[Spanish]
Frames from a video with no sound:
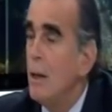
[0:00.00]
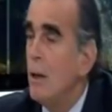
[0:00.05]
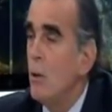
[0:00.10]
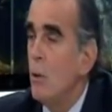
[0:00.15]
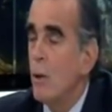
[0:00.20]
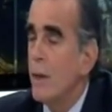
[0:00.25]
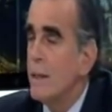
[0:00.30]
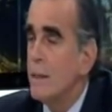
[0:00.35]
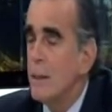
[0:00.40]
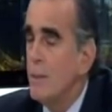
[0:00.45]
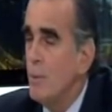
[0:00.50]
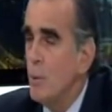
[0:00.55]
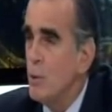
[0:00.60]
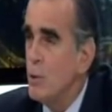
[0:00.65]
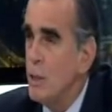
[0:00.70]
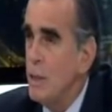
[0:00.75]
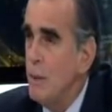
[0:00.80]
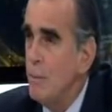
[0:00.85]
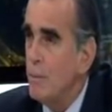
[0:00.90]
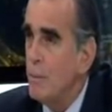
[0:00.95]
lo que hace es muy
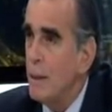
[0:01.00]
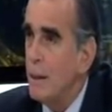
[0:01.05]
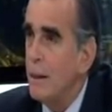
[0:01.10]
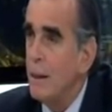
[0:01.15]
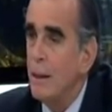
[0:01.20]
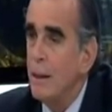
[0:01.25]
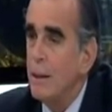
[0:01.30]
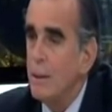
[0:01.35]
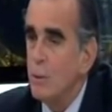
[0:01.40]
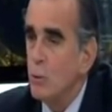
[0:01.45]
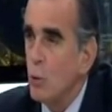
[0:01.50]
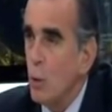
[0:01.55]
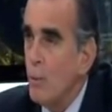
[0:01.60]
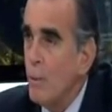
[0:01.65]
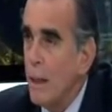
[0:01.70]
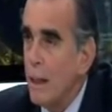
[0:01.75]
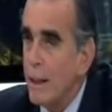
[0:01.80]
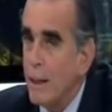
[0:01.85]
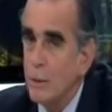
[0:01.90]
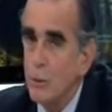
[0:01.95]
simple
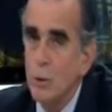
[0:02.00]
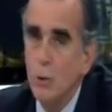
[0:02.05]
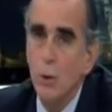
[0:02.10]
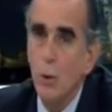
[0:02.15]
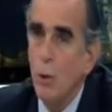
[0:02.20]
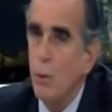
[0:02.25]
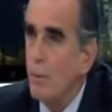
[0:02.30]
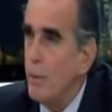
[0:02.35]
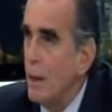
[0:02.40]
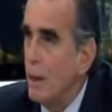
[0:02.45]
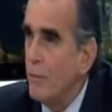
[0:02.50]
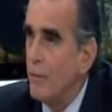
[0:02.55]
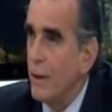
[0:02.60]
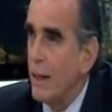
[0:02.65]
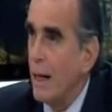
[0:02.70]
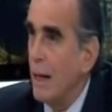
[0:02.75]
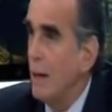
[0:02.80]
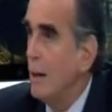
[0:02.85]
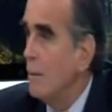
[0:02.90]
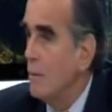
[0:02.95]
tome el caso y se lo envía al
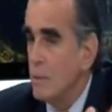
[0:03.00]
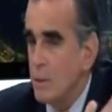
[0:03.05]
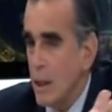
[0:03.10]
fiscal.